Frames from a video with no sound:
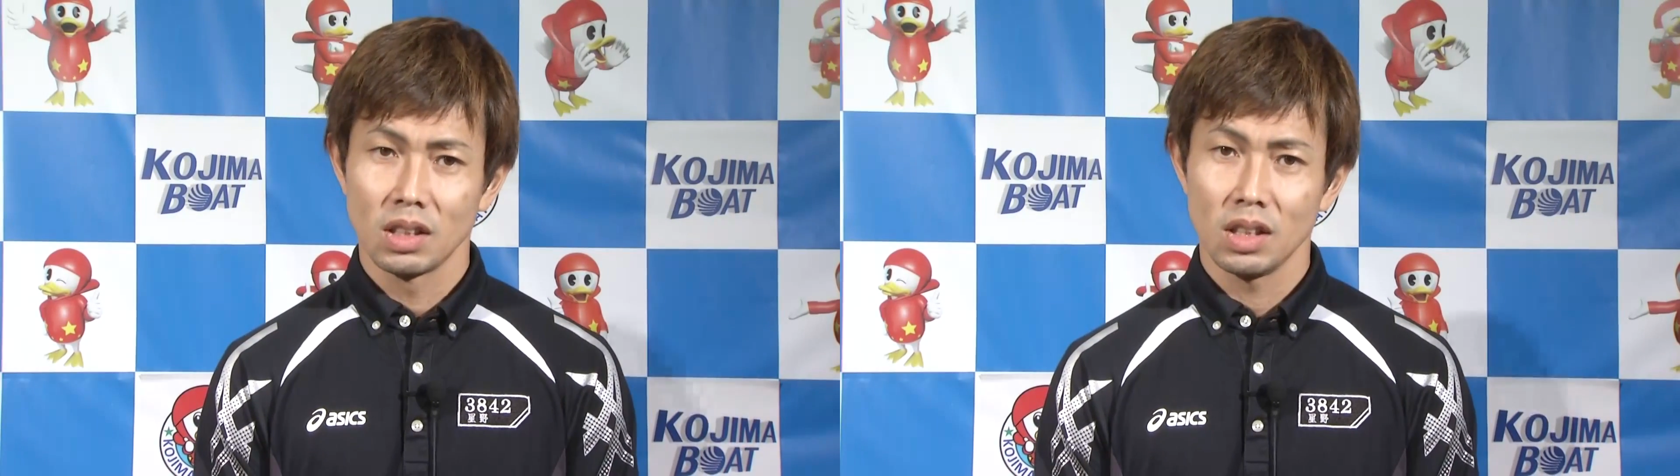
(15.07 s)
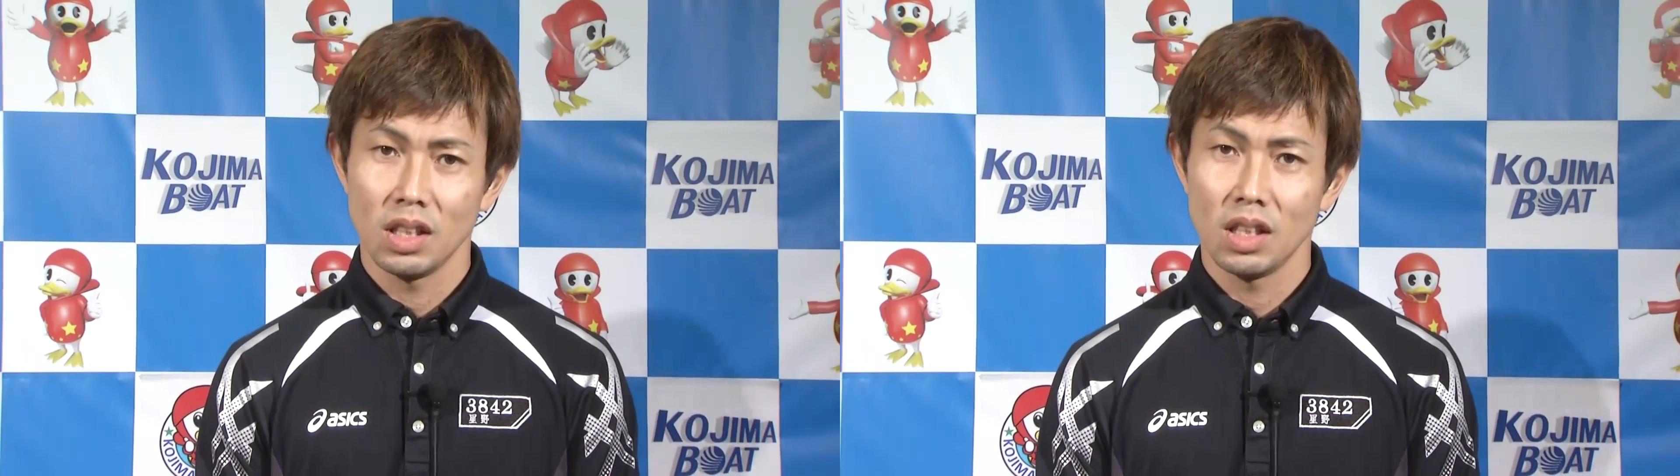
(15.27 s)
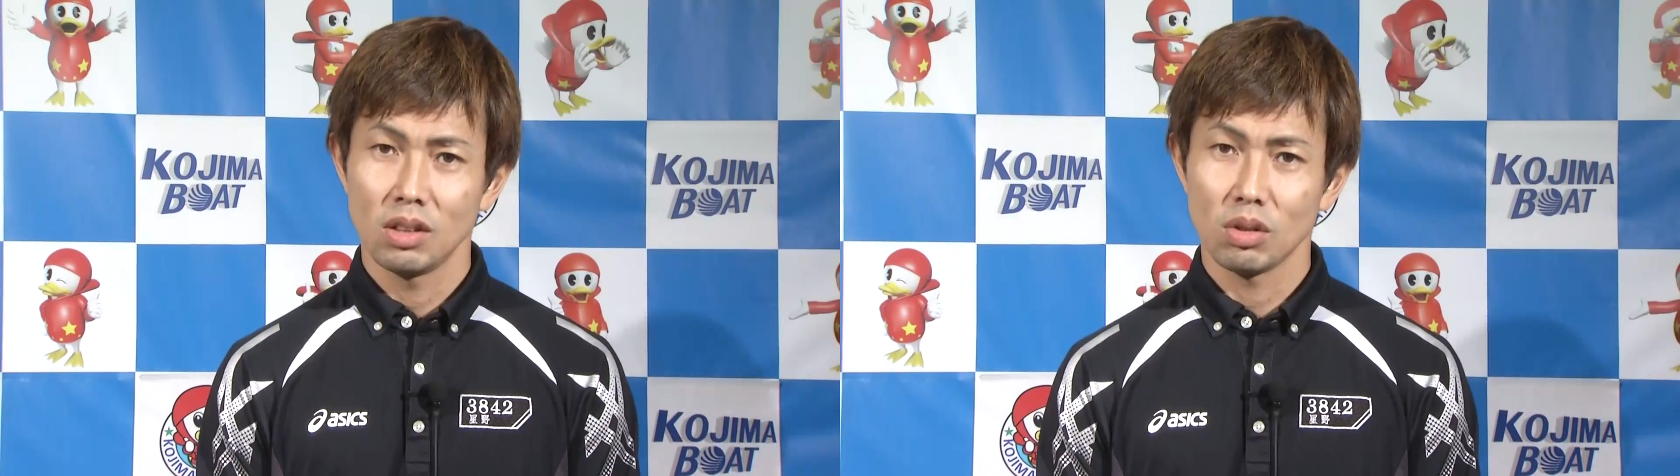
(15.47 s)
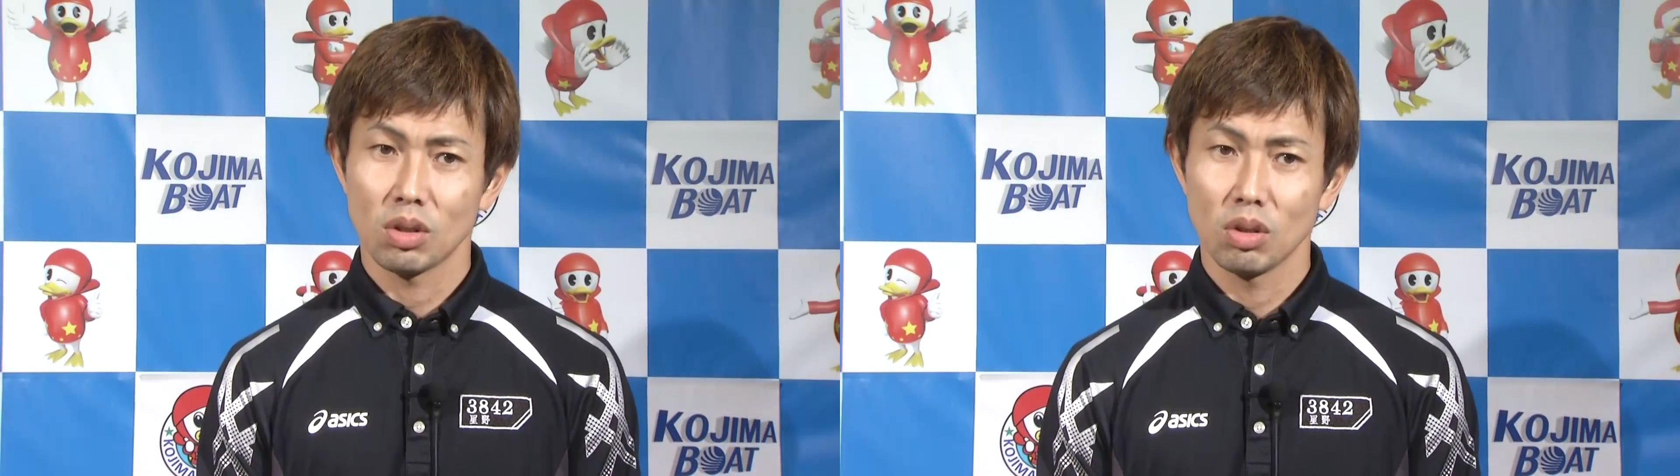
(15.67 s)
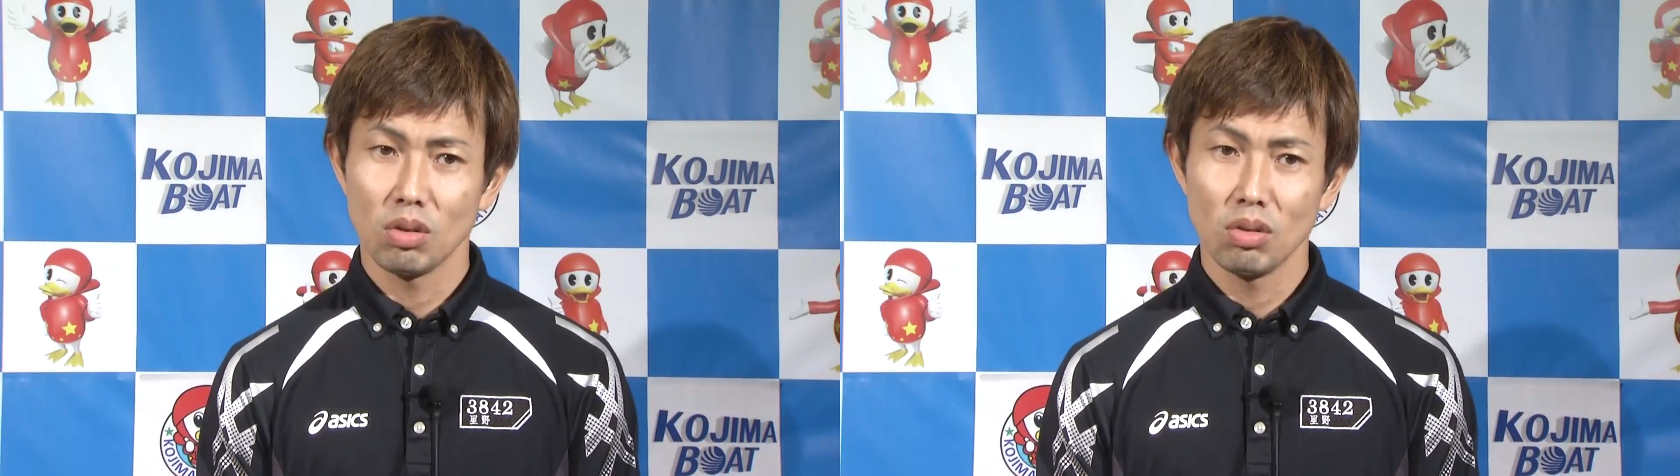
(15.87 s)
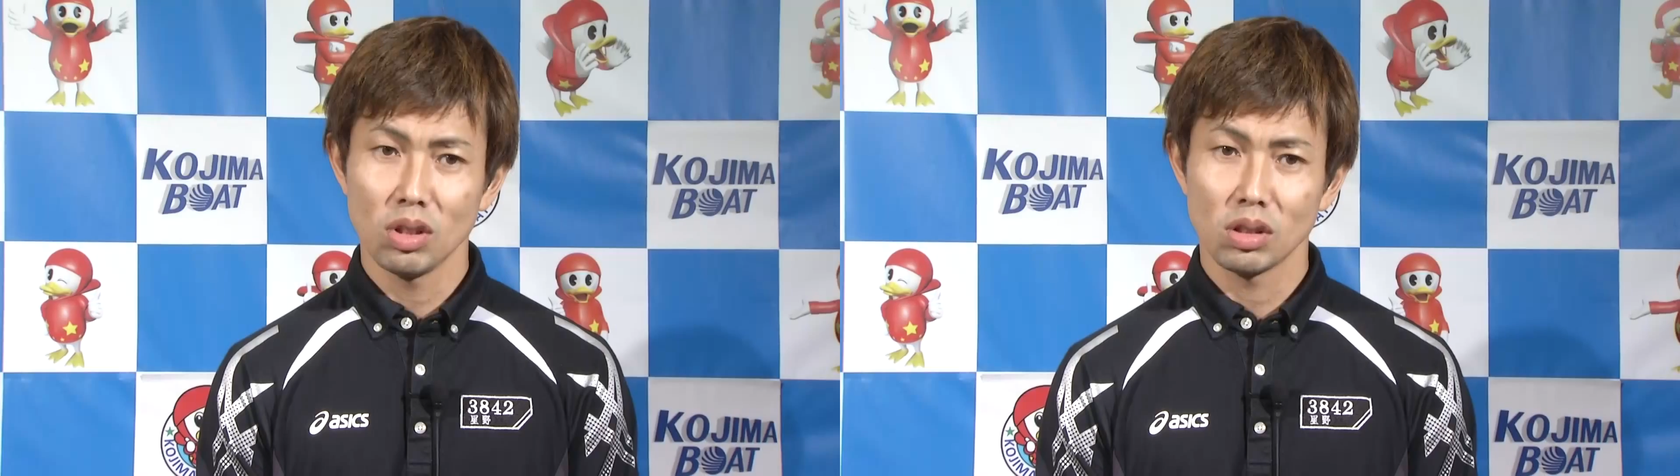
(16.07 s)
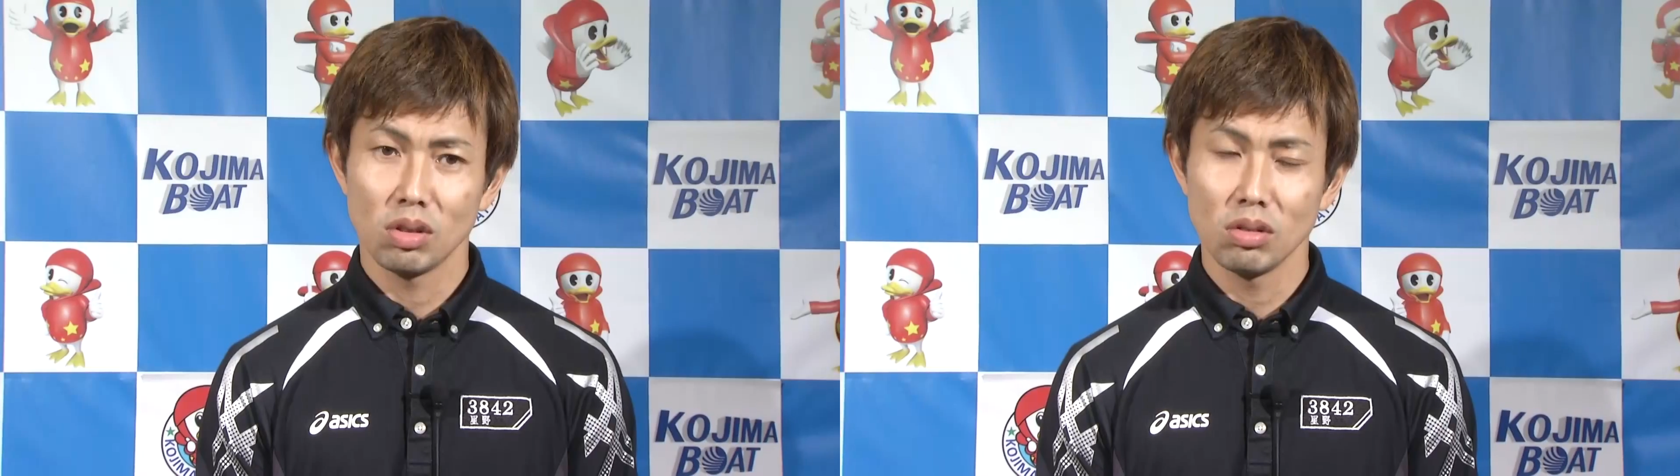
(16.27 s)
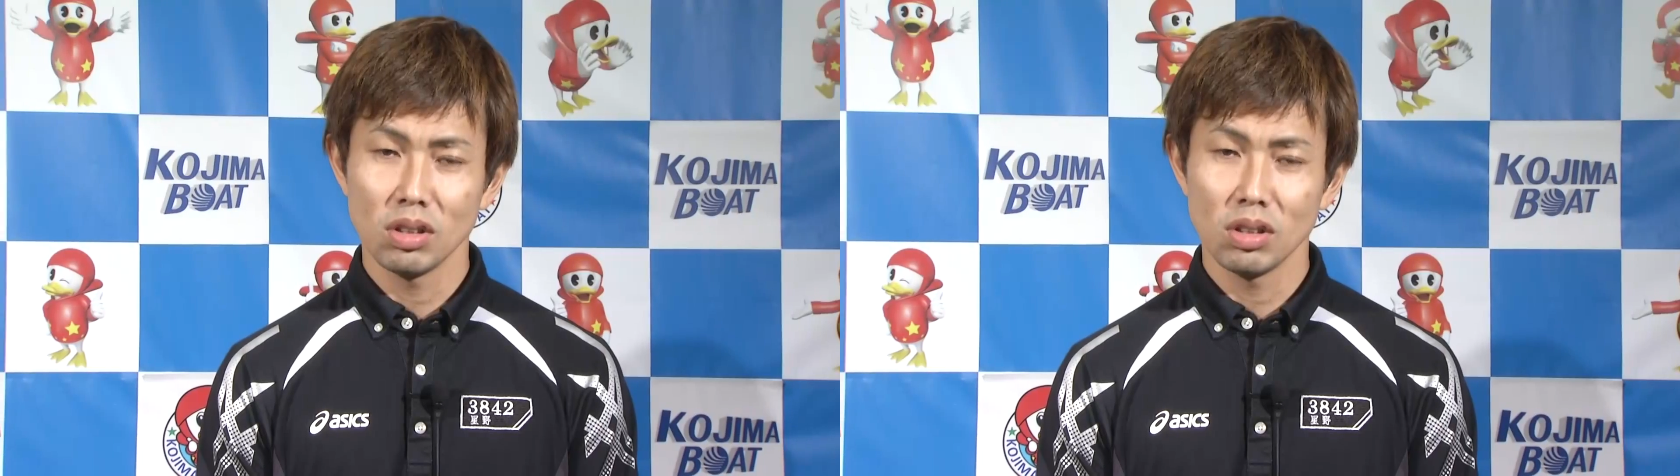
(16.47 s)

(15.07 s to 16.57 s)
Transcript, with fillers: えーと、今日はそ